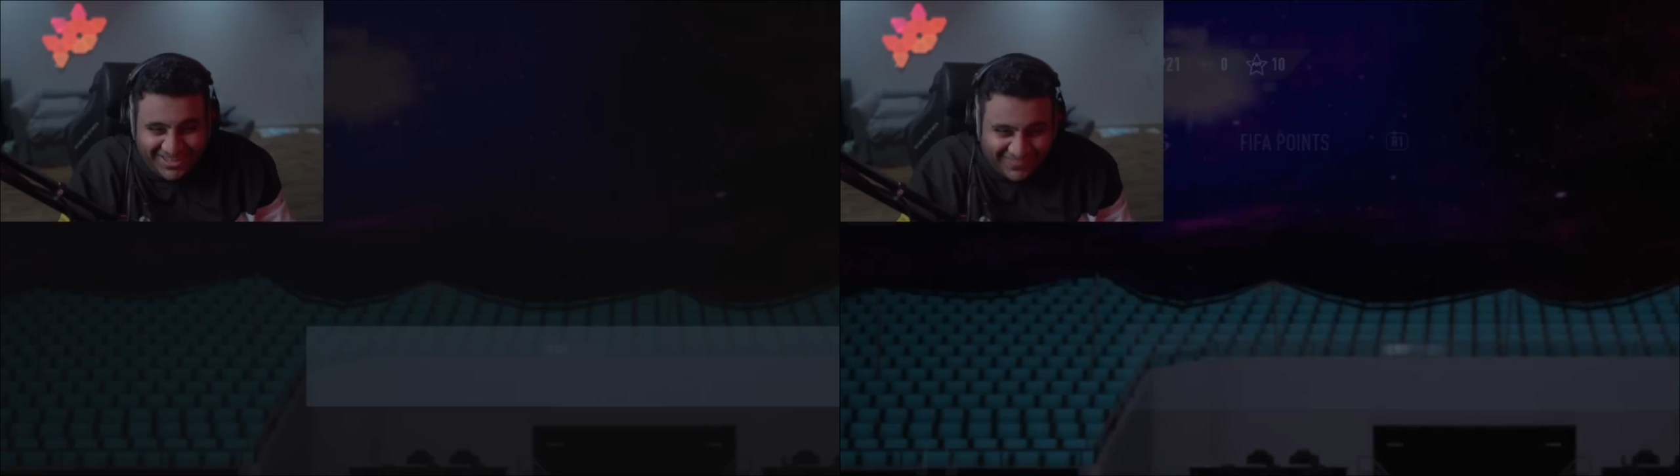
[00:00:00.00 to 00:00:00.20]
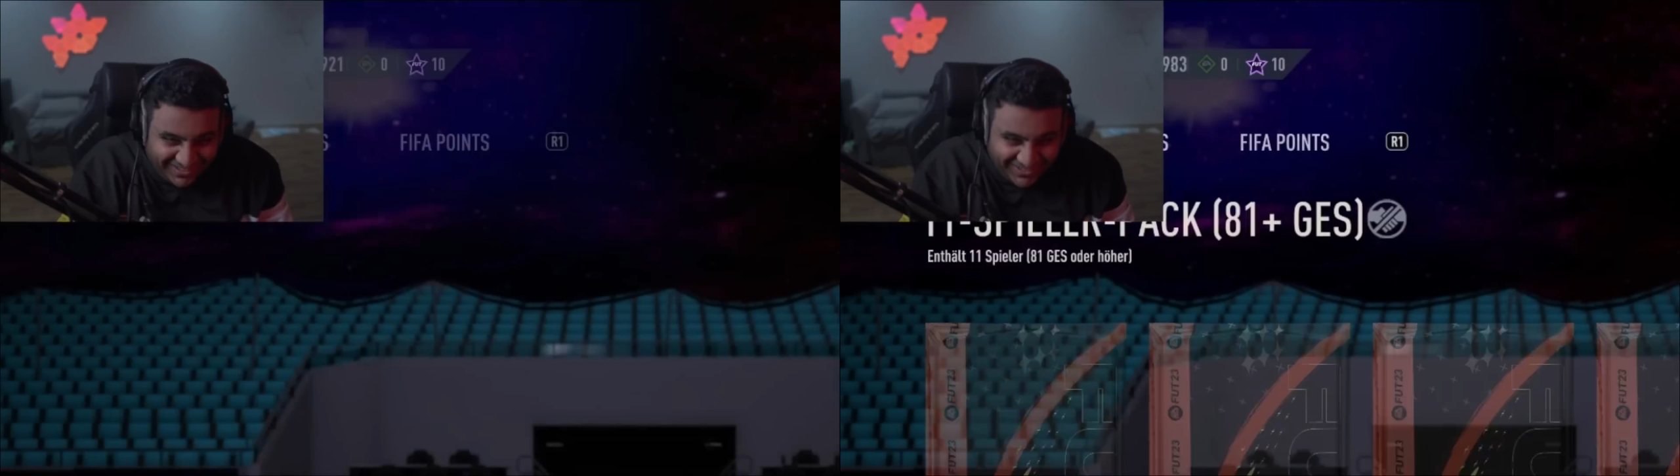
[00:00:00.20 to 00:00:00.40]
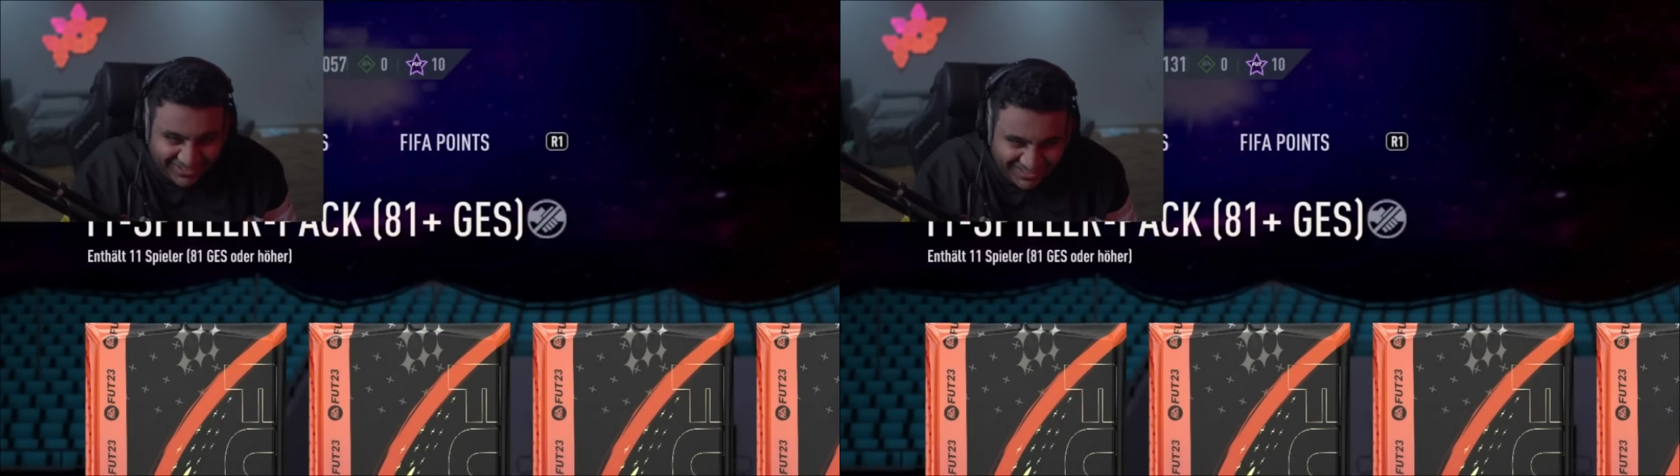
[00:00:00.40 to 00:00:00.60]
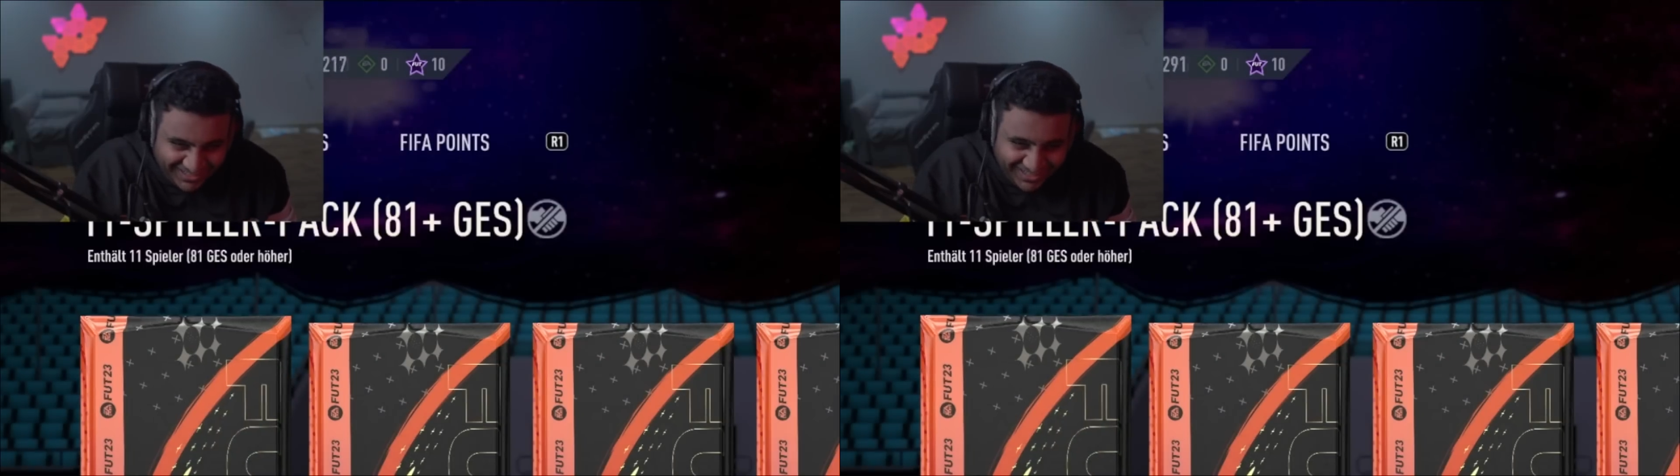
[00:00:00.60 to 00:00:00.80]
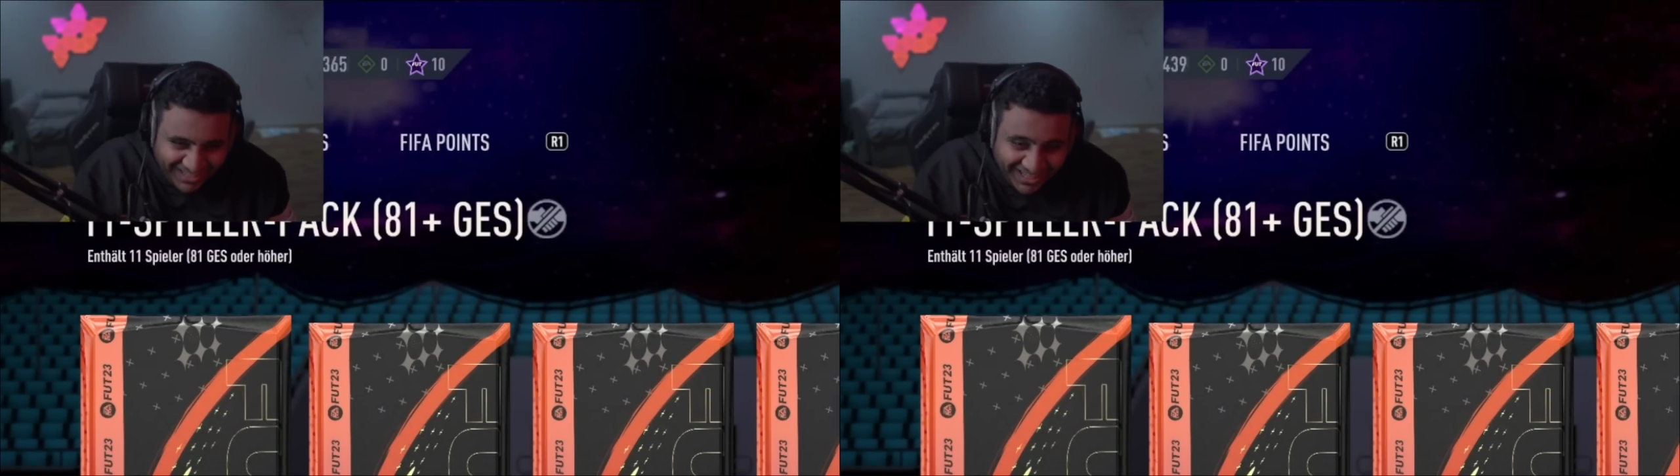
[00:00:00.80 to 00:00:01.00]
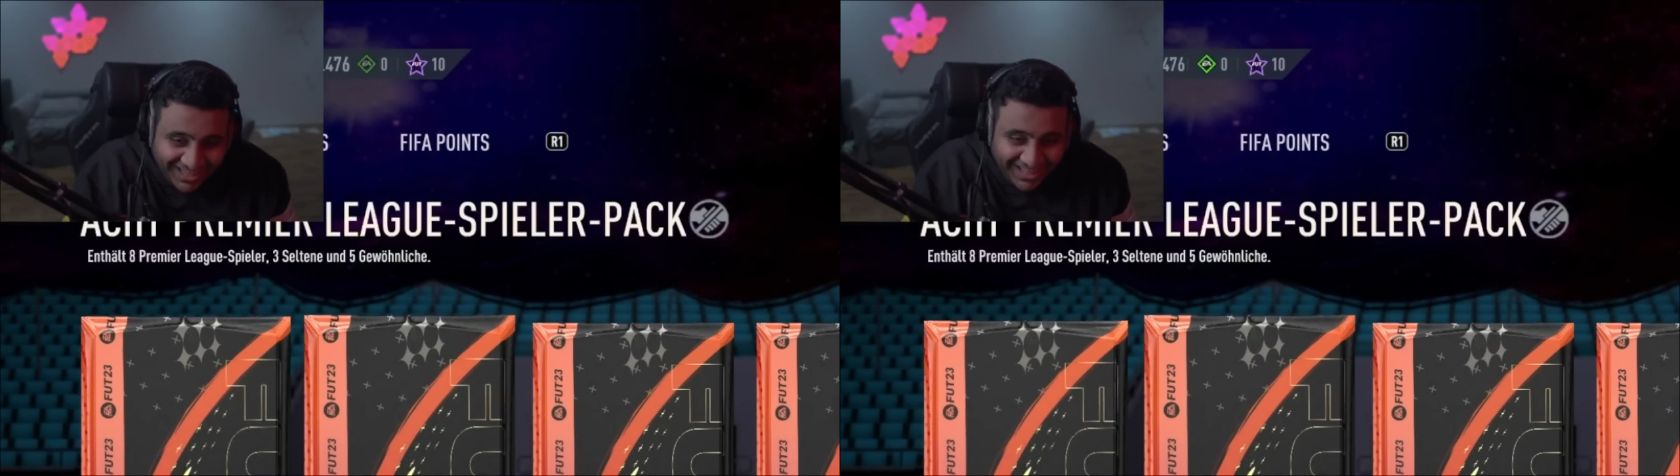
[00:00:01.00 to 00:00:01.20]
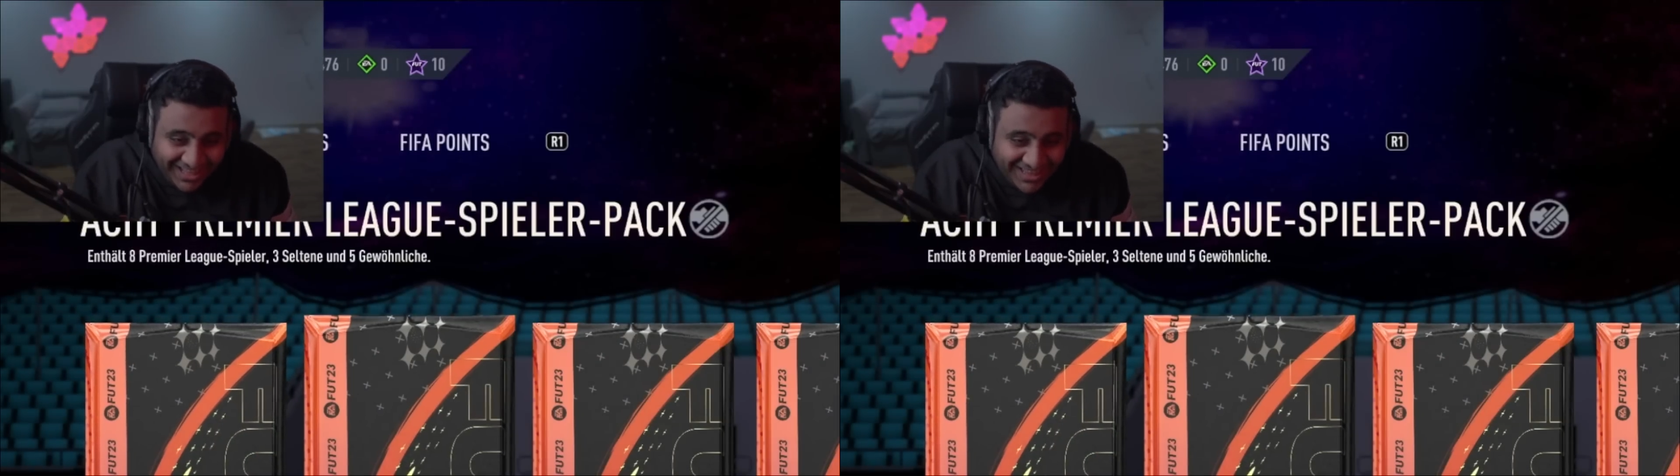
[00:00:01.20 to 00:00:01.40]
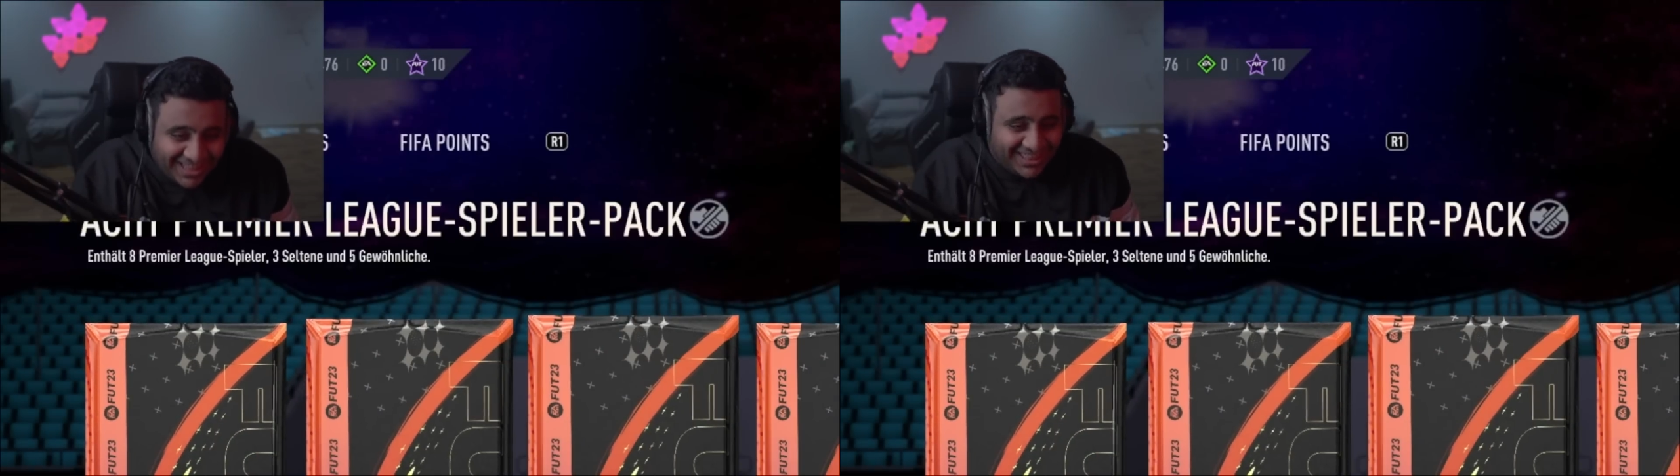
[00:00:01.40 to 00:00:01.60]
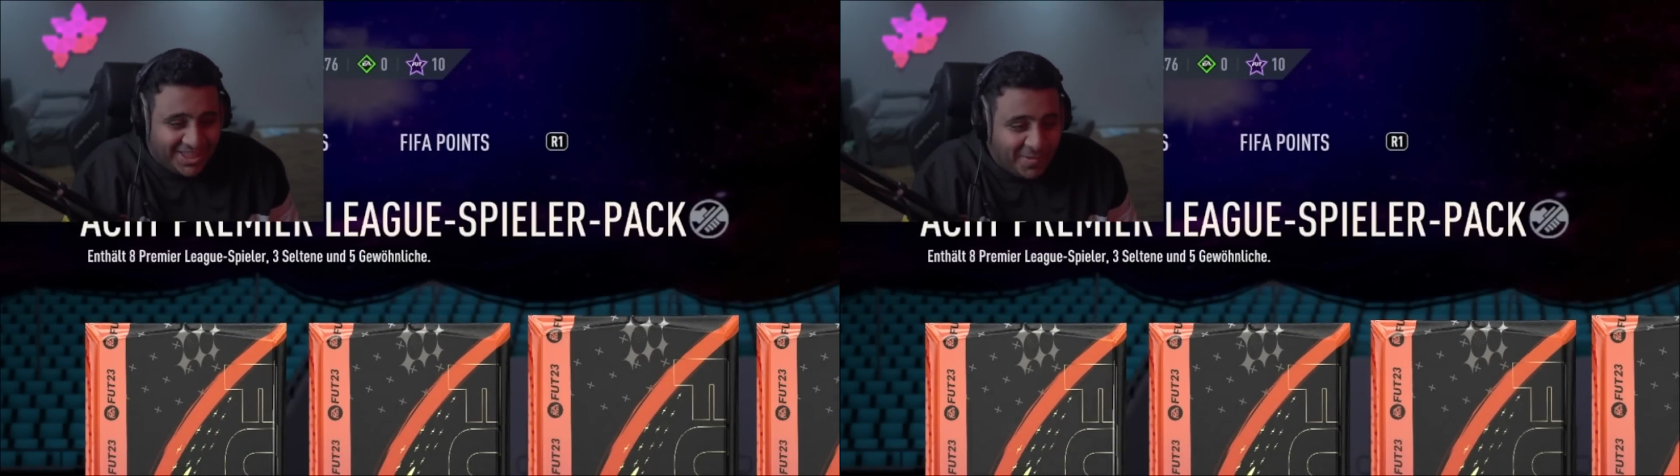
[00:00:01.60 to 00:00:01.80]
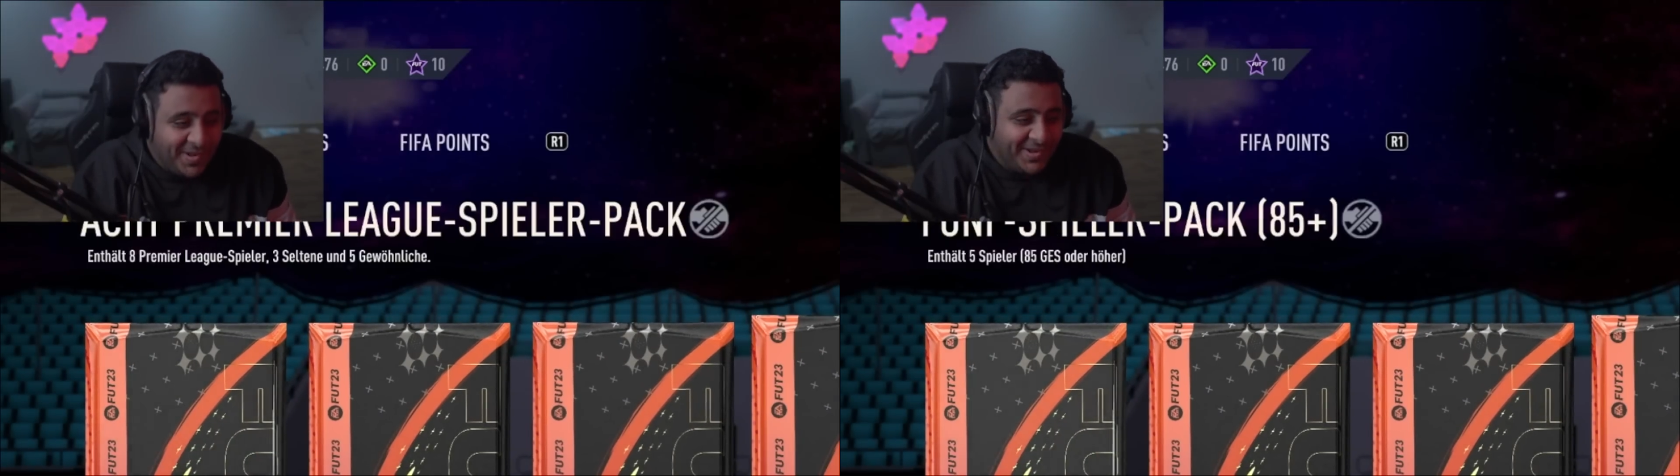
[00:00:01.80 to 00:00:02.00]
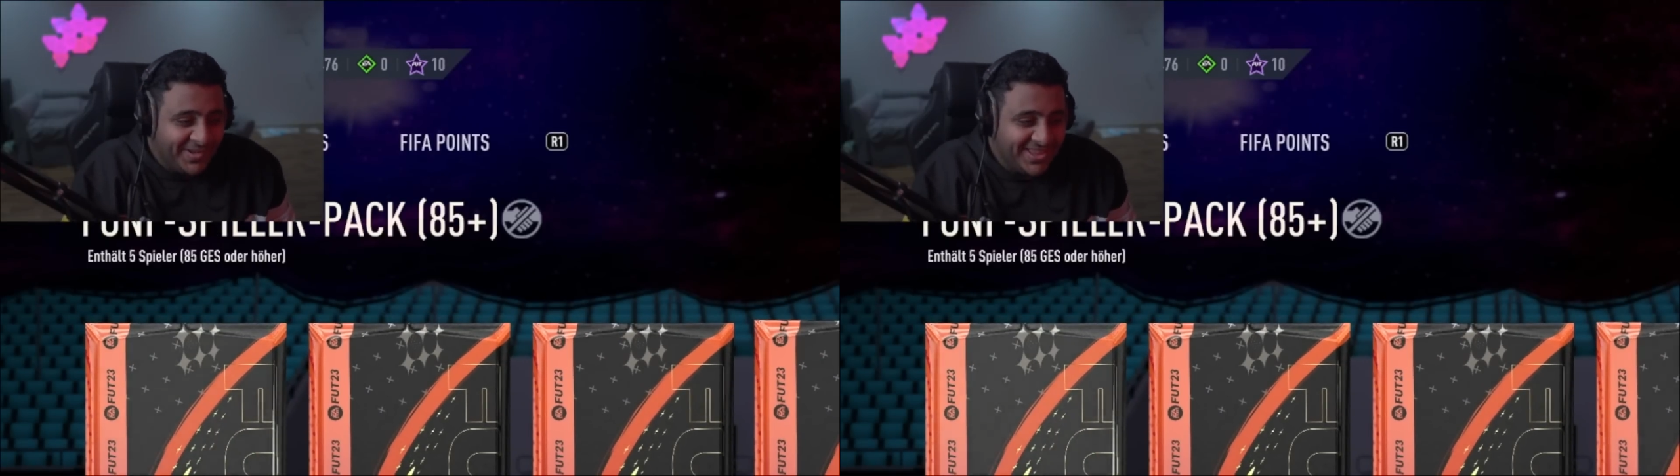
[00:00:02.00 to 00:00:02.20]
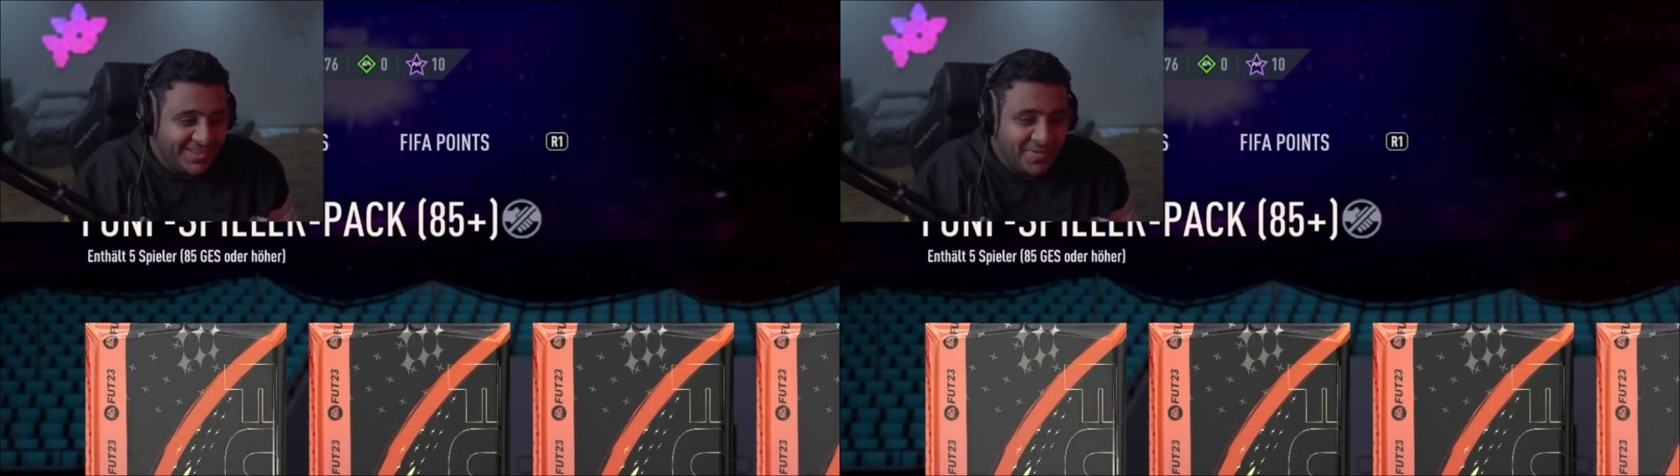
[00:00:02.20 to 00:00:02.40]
مليون 6 مليون 6